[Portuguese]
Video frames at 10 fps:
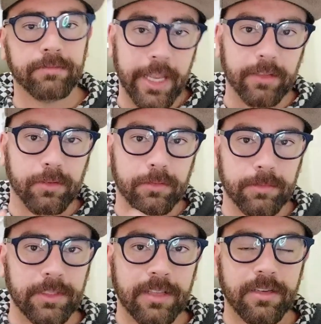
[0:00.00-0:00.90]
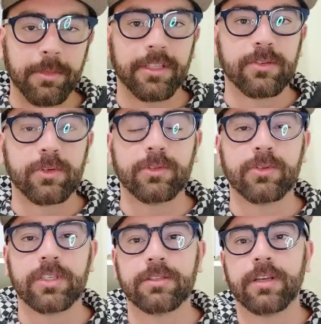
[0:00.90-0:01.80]
dentro das limitações do
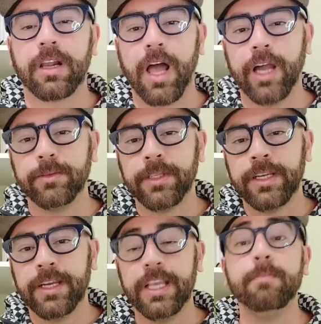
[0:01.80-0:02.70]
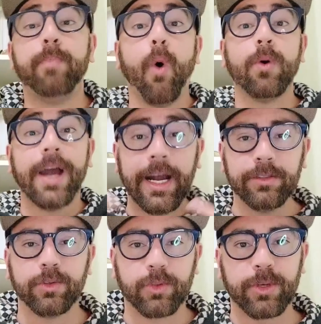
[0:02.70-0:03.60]
Santos, é claro,
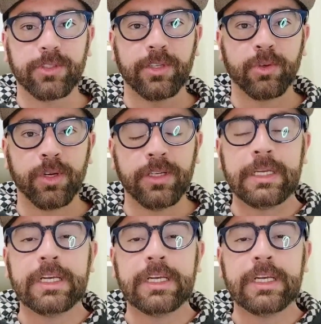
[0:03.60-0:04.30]
empolgando o torcedor,